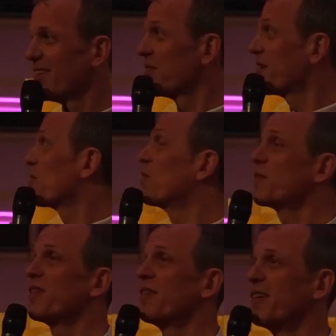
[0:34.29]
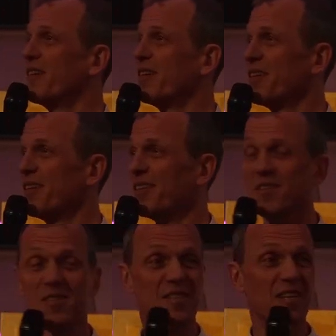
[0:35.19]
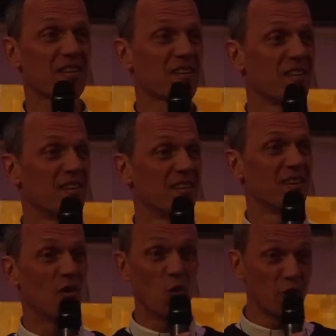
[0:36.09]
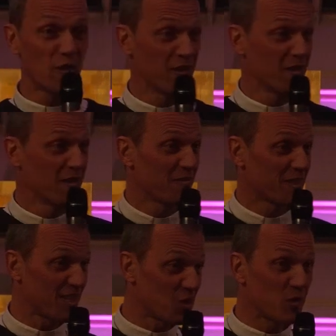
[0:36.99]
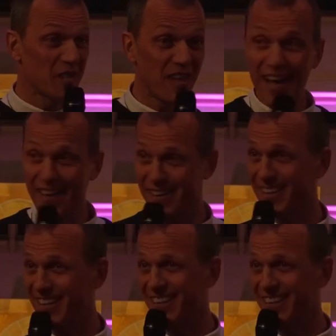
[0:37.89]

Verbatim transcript: Und er guckt und sagt, und was hast du getan?